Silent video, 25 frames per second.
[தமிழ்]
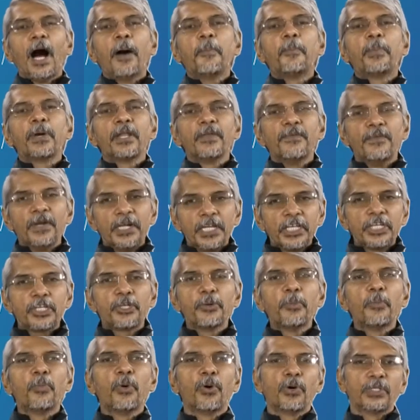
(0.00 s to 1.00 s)
அப்படி
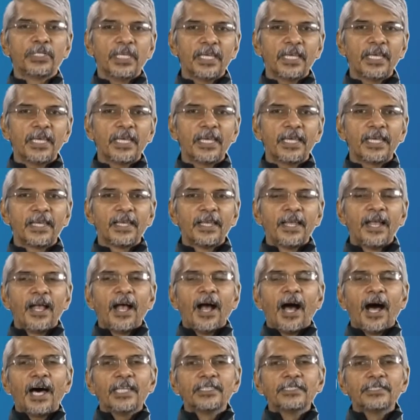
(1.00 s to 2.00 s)
வெடிக்கும் போதே
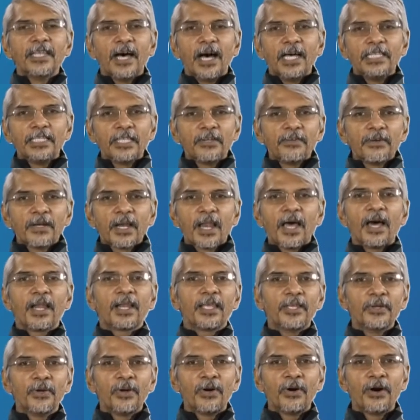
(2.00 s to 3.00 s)
அந்த
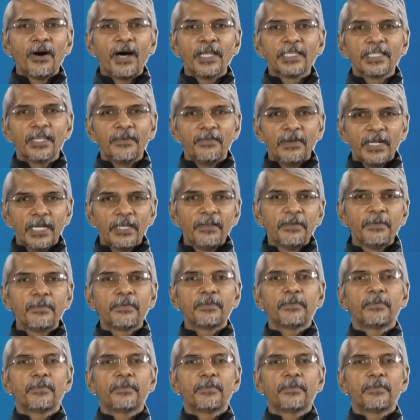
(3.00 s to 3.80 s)
அதிர்வுகளாலேயும் அந்த வெடி